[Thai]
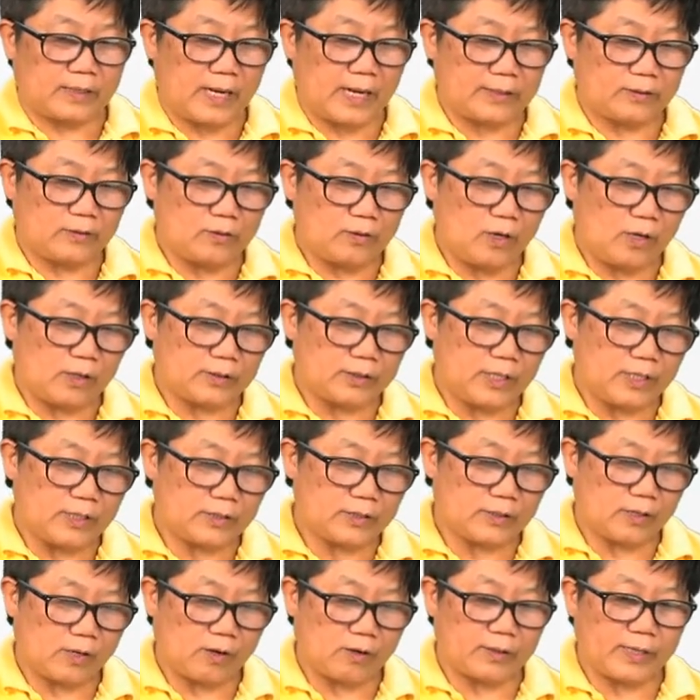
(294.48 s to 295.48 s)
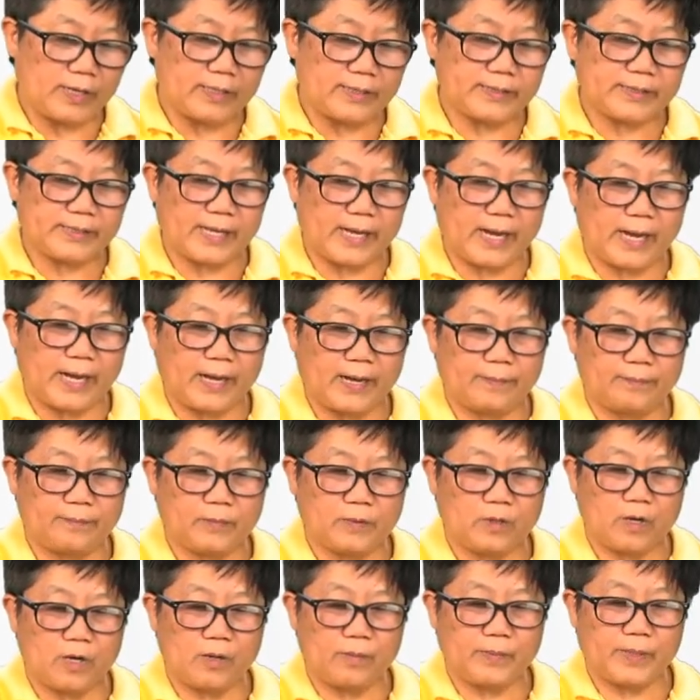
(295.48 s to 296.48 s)
การทดลองที่ 2 และ
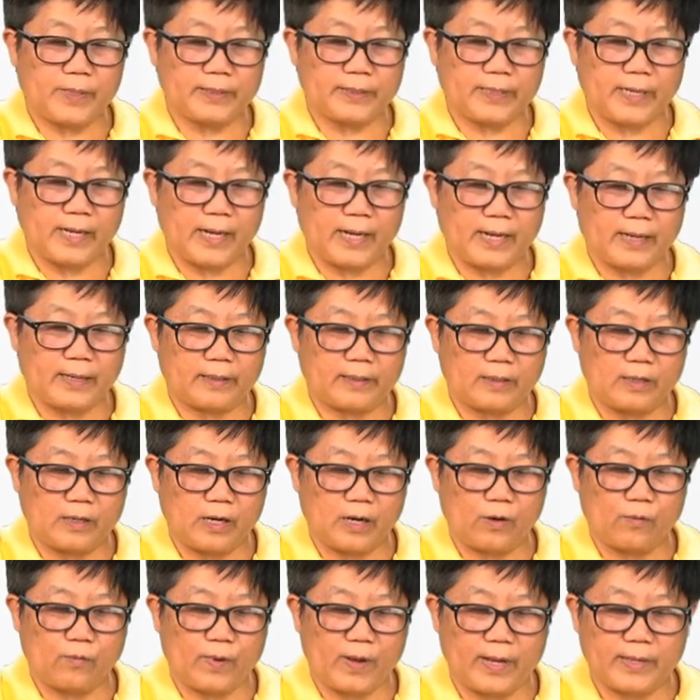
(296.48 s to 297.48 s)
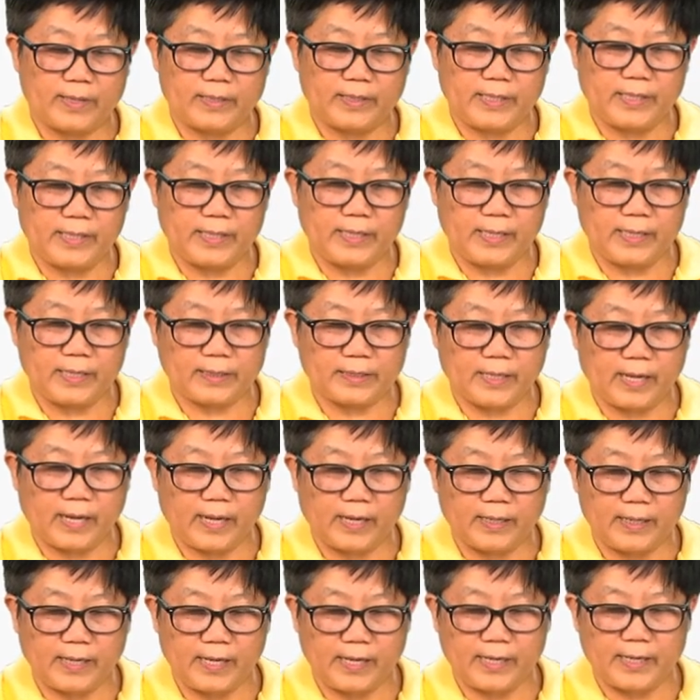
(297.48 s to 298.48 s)
3 ก็เหมือนกัน เราแวรี่
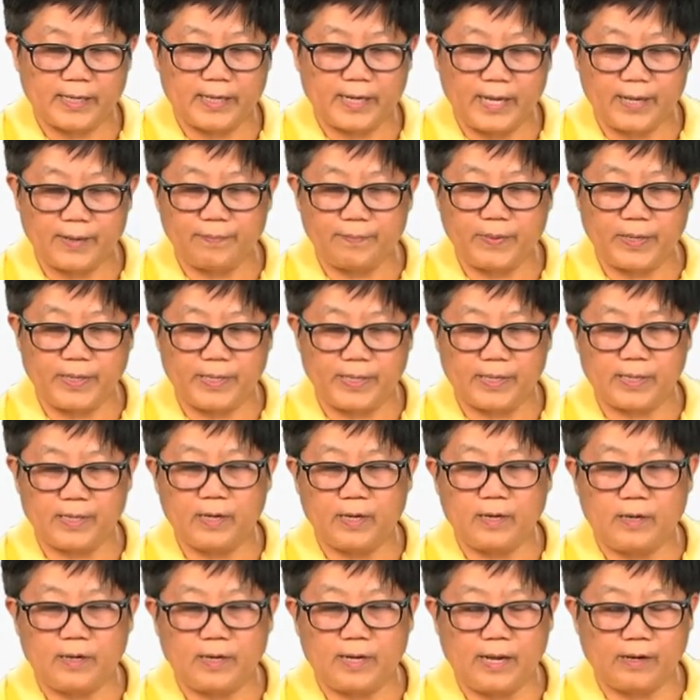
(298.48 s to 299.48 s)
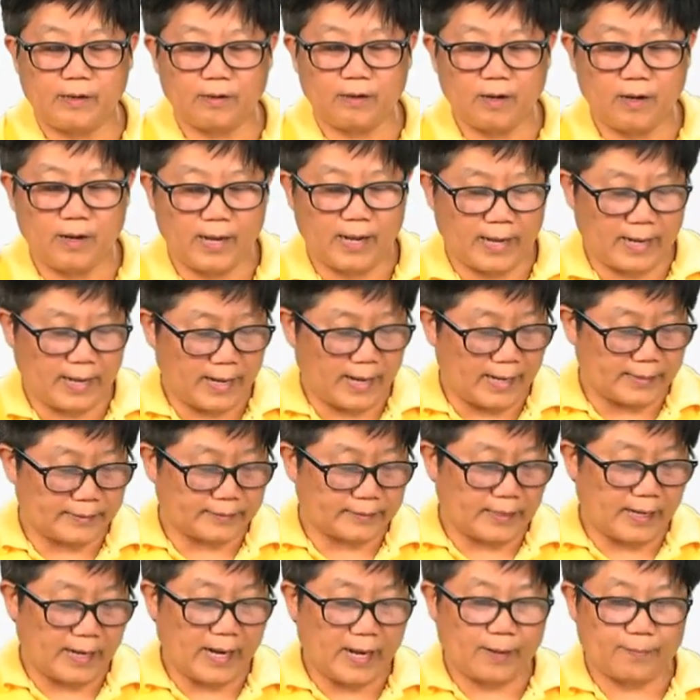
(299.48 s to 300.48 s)
ทั้ง A และ B แล้วก็หาอั
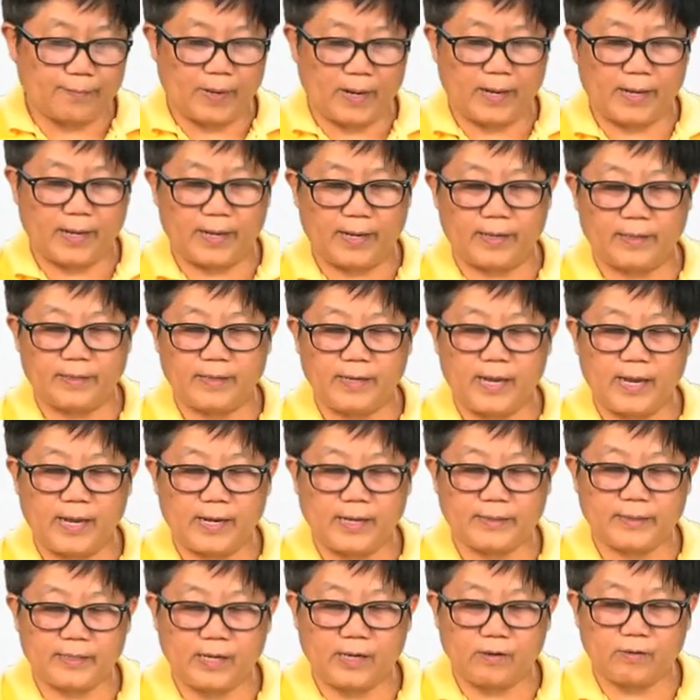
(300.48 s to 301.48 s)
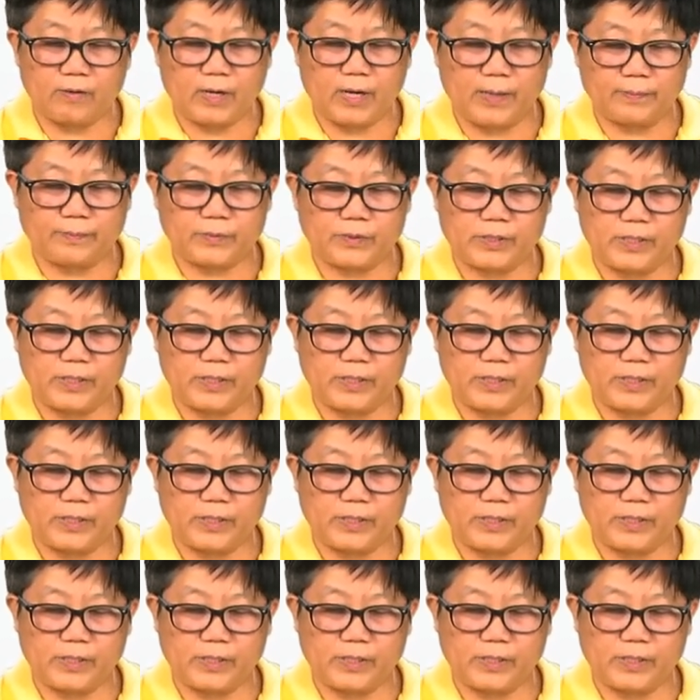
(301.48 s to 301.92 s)
ตรามาได้เท่ากับ